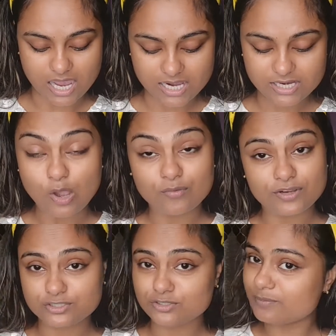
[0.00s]
আর
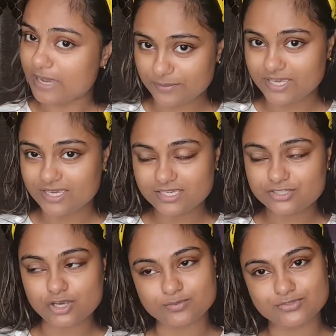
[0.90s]
অফার তো পাবেই
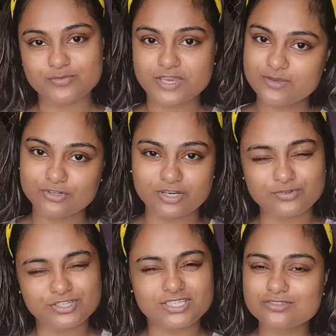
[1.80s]
সবসময়ই
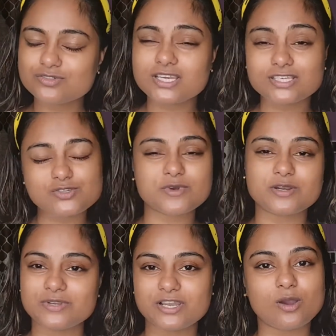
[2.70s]
মোটামুটি কিছু না কিছু
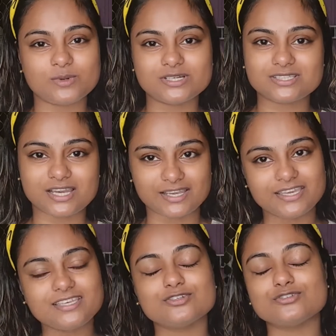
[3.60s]
পার্পেলে অফার
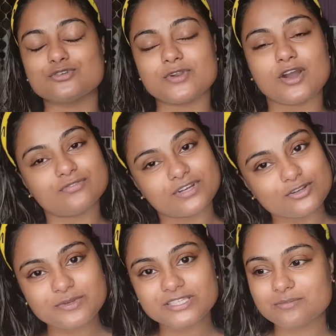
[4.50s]
থাকেই তো তোমরা
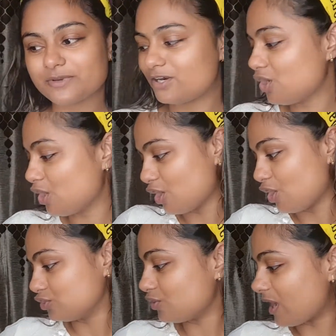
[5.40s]
অফারও পেতে পারো
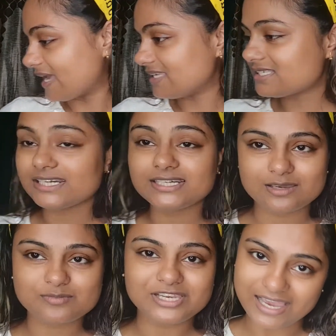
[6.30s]
তো আই
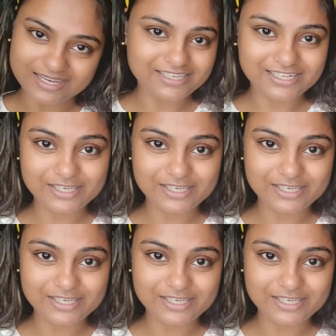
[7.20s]
জেলটা আমি লাগিয়ে